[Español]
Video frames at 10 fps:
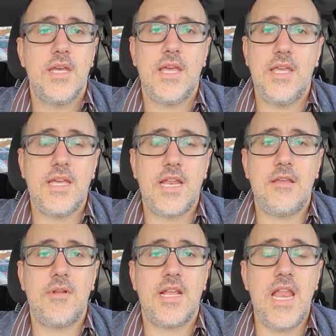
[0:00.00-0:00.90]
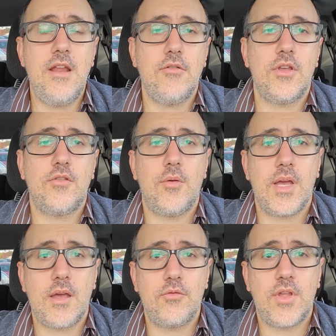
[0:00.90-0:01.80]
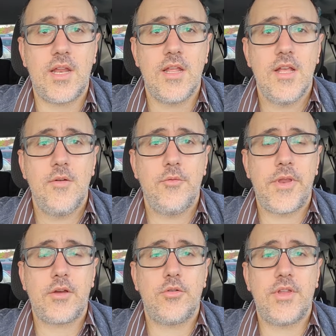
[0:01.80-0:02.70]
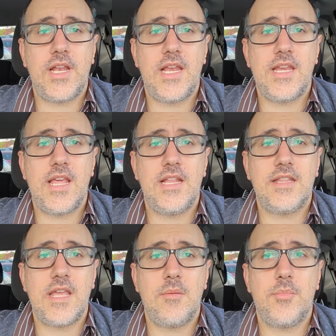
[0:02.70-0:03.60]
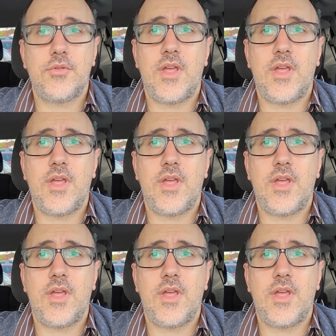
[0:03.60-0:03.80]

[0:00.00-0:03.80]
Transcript: Es increíble. Claro que eso va a causar una cosa en la línea del tiempo.